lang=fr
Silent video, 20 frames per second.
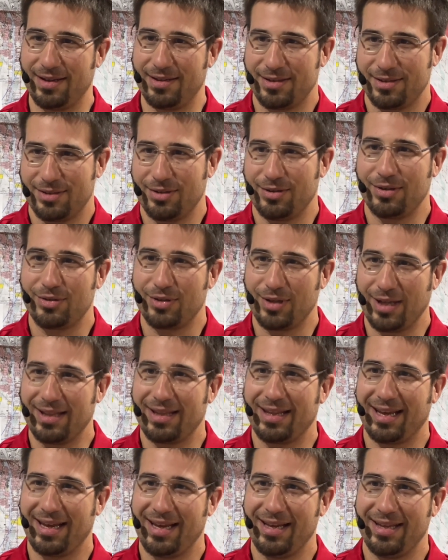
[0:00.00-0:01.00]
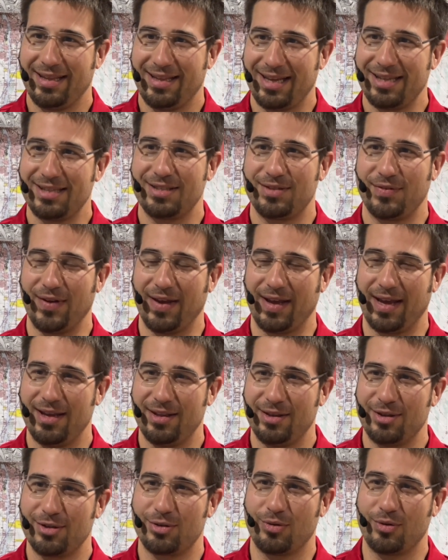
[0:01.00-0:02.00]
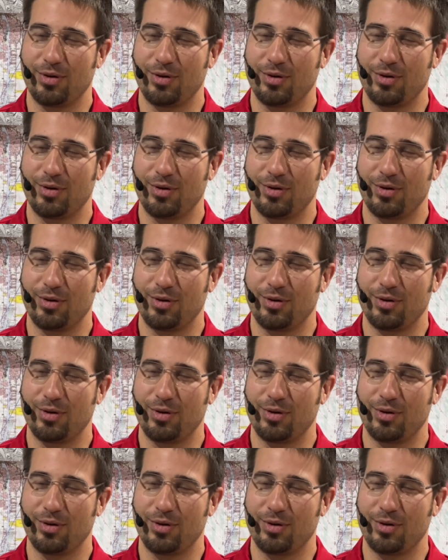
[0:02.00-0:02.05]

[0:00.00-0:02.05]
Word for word: c'est ça, très, très différent de ce